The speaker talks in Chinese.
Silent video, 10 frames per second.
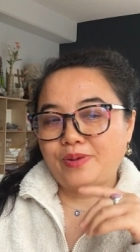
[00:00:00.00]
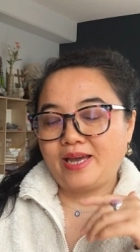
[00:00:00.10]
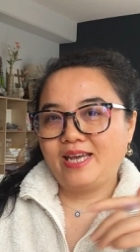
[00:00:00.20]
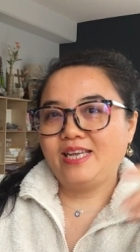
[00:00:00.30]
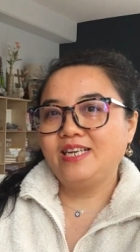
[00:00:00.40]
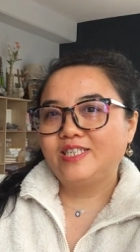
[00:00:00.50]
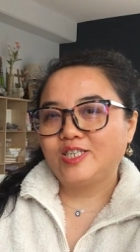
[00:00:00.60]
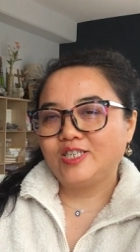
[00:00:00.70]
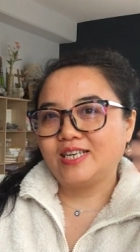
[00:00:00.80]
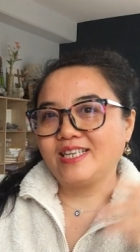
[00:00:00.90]
培
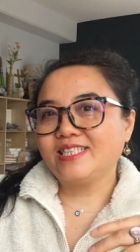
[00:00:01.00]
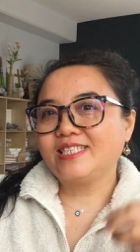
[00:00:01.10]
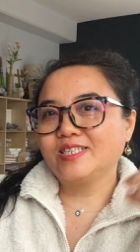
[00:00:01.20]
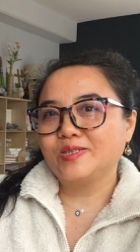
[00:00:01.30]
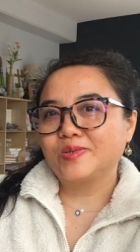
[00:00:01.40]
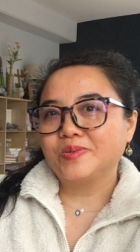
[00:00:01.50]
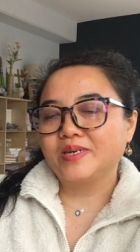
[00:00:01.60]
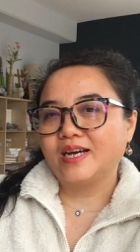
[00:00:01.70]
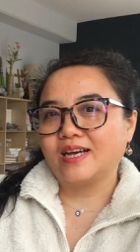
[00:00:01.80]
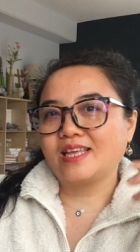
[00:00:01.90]
植人性中
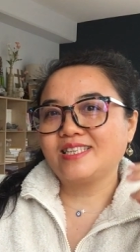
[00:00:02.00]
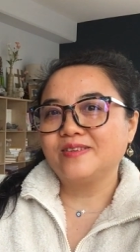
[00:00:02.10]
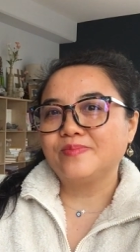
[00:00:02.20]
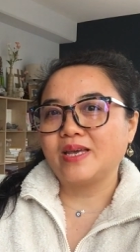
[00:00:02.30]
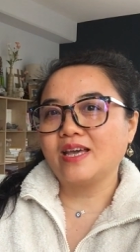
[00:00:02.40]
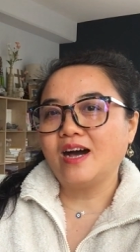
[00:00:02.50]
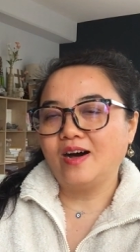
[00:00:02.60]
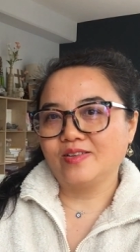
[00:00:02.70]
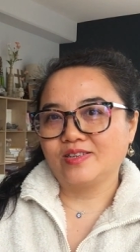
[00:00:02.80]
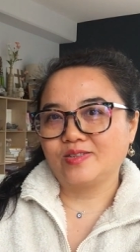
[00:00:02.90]
啊那些美
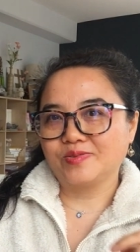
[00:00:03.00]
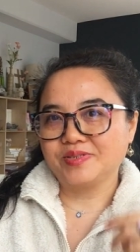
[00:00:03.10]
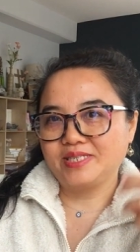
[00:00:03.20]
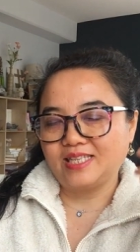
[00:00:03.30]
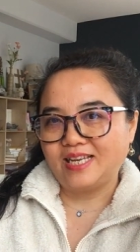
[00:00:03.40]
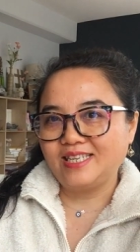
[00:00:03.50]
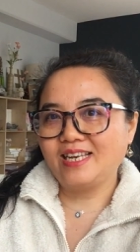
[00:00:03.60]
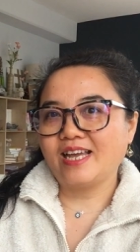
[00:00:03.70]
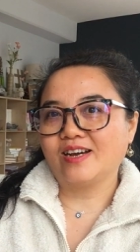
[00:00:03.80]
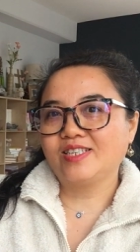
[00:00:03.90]
好的东西，那些
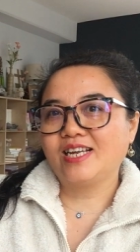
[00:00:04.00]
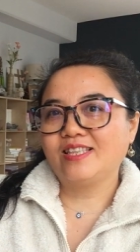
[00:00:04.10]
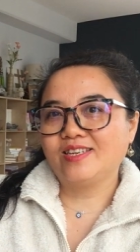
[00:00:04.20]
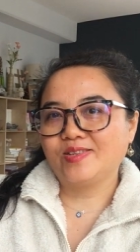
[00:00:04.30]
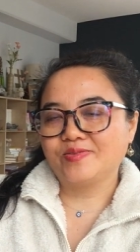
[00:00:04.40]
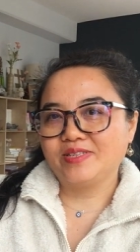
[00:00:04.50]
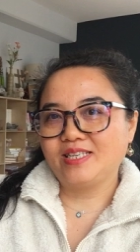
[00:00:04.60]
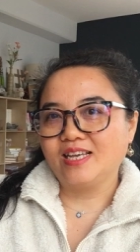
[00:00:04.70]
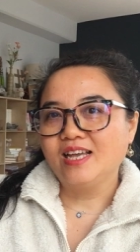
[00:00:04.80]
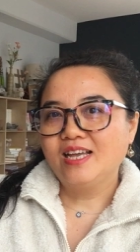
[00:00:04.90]
良善的东
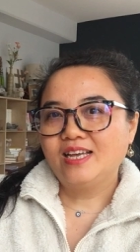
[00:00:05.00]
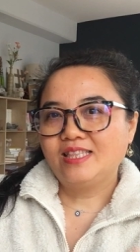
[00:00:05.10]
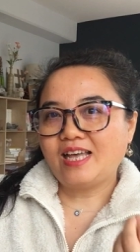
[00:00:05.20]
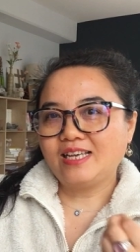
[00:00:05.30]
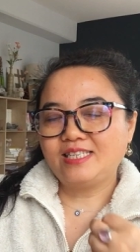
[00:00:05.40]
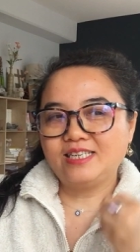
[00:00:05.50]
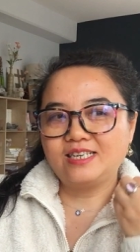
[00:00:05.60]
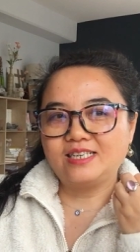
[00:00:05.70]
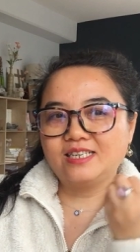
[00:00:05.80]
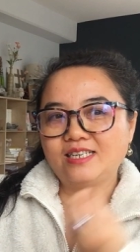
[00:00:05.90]
西，那些
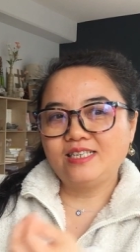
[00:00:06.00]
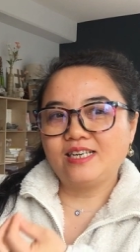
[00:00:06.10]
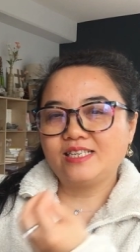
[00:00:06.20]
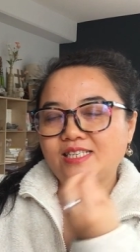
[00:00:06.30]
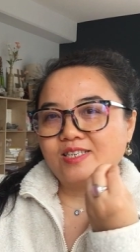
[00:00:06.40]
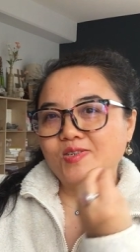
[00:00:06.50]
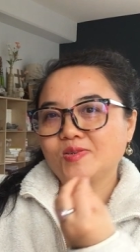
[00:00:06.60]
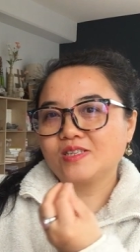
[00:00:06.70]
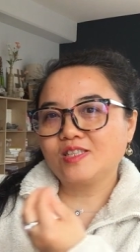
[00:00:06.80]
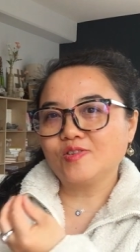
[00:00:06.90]
和人性
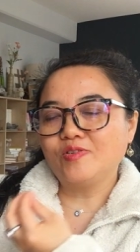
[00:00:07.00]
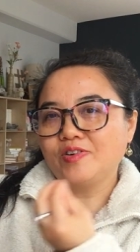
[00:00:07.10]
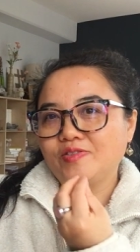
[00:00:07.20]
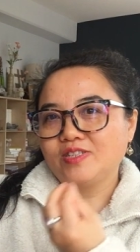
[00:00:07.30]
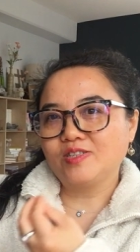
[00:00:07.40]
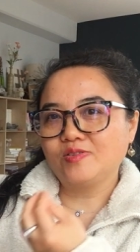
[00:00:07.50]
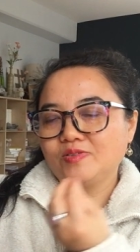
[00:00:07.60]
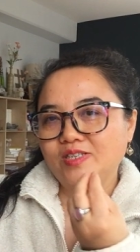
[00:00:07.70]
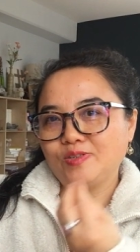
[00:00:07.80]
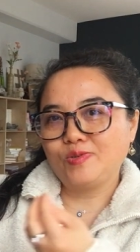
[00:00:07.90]
中的堕落的东西